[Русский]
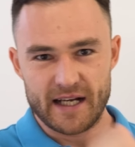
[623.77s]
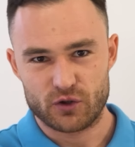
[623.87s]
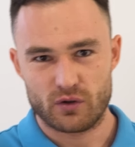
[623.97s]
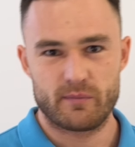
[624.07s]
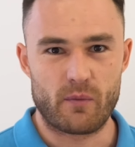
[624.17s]

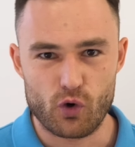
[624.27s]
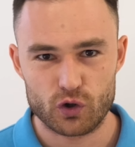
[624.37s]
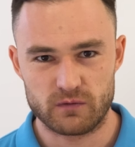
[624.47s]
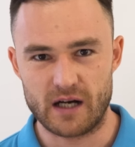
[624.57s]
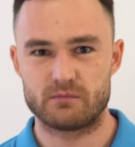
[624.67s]
которые
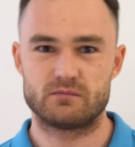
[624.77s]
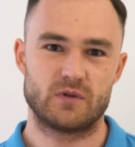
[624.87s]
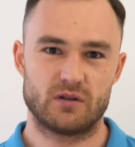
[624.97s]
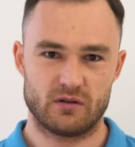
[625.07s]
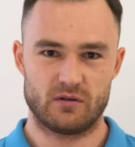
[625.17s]
помогут
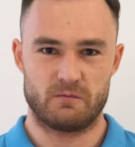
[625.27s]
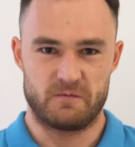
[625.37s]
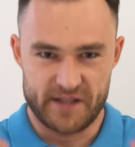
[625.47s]
вам э,